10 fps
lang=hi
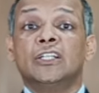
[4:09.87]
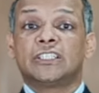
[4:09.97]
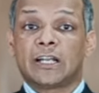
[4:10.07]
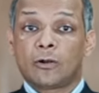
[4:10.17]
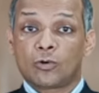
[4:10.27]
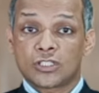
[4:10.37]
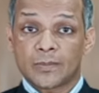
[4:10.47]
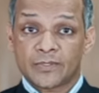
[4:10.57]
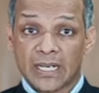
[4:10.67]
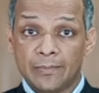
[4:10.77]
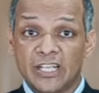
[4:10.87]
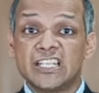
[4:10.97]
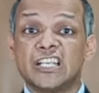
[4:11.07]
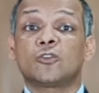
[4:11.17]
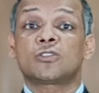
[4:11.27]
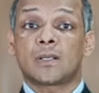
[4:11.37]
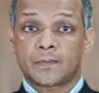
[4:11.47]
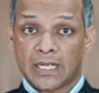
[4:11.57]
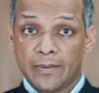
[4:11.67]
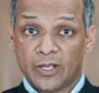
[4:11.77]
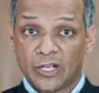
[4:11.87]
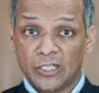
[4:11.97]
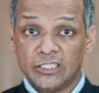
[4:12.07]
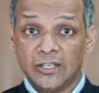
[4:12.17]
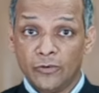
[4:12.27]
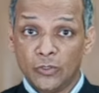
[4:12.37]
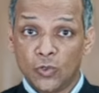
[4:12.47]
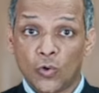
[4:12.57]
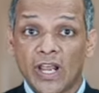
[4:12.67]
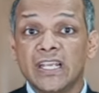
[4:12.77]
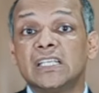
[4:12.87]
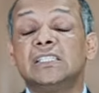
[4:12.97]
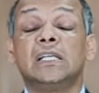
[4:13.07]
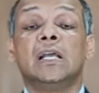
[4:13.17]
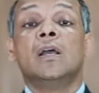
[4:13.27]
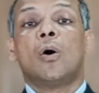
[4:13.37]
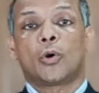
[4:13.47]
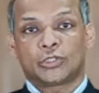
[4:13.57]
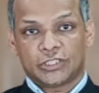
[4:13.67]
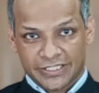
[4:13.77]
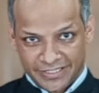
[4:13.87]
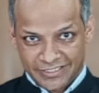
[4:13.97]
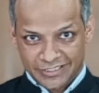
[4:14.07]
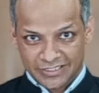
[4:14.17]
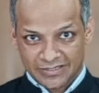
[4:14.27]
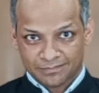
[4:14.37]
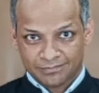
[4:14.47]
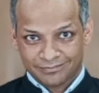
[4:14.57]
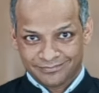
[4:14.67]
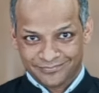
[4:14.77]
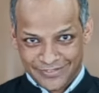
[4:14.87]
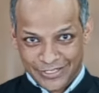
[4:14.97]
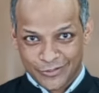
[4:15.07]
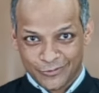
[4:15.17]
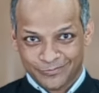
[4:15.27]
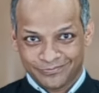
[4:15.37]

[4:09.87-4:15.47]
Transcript: चैनल को सब्सक्राइब नहीं किया तो सब्सक्राइब कर लीजिए वीडियो को लाइक कीजिए और शेयर कीजिए थैंक यू